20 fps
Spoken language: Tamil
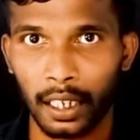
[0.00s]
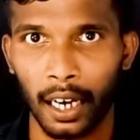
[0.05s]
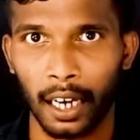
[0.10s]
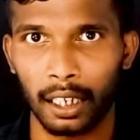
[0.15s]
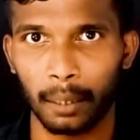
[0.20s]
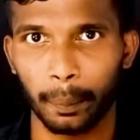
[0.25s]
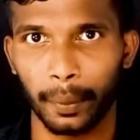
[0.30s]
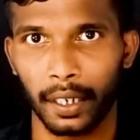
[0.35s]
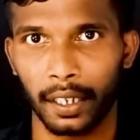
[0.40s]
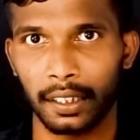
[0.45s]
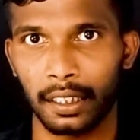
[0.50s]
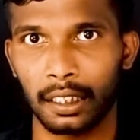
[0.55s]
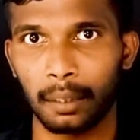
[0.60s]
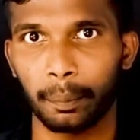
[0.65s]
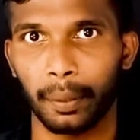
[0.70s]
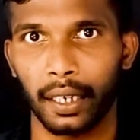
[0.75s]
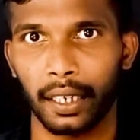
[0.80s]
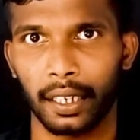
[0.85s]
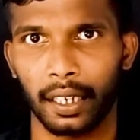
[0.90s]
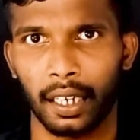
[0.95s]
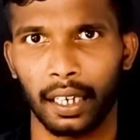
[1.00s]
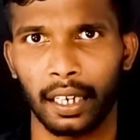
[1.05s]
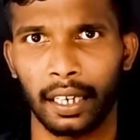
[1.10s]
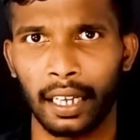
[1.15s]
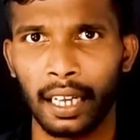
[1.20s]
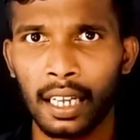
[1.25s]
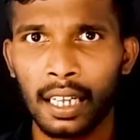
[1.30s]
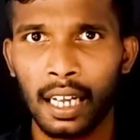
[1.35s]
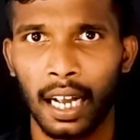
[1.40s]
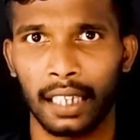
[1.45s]
காணப்படுறதையும் பார்க்குறாங்க
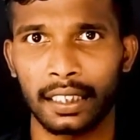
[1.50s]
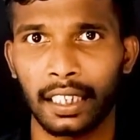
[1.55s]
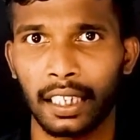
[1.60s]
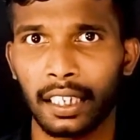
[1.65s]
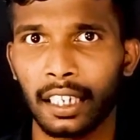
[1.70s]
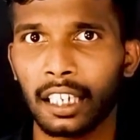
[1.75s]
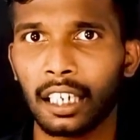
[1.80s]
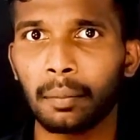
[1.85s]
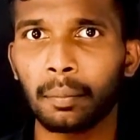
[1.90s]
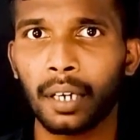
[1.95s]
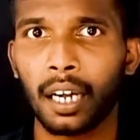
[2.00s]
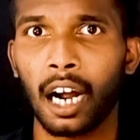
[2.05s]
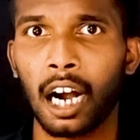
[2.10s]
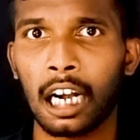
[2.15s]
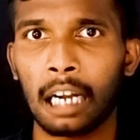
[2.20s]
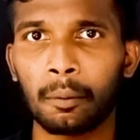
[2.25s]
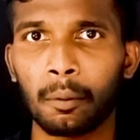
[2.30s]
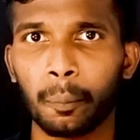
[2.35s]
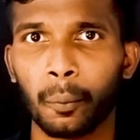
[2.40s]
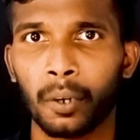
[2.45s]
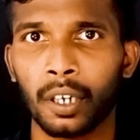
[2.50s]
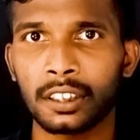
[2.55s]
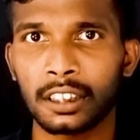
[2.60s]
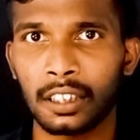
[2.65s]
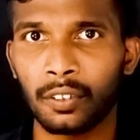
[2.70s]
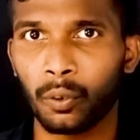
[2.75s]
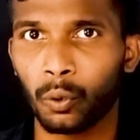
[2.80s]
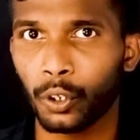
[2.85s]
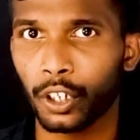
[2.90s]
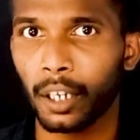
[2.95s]
அதே நேரம் காணாமல் போன
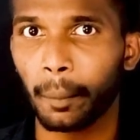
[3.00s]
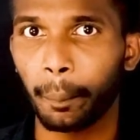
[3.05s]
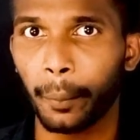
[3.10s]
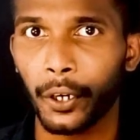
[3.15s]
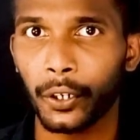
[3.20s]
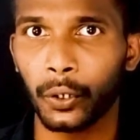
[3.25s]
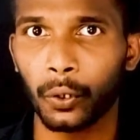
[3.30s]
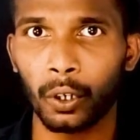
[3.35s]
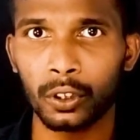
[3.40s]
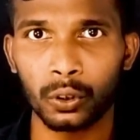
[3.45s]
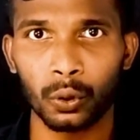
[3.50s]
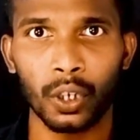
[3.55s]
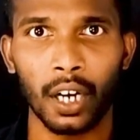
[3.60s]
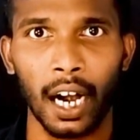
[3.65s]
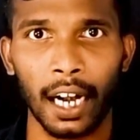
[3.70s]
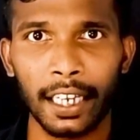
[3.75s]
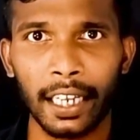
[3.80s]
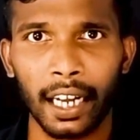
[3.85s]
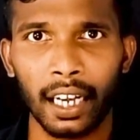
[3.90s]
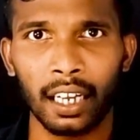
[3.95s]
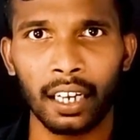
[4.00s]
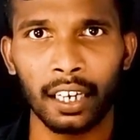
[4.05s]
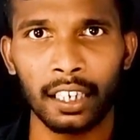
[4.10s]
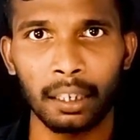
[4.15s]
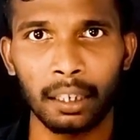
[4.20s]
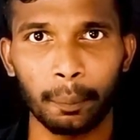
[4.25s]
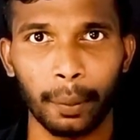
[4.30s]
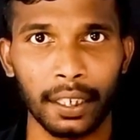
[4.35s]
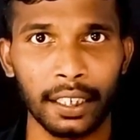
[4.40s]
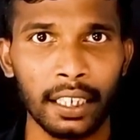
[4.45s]
சிறுவனுடைய பெற்றோர் சொன்ன
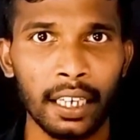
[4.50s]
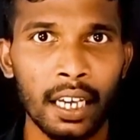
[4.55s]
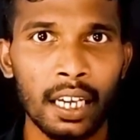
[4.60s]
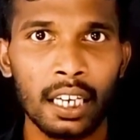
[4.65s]
அடையாளங்களின்படி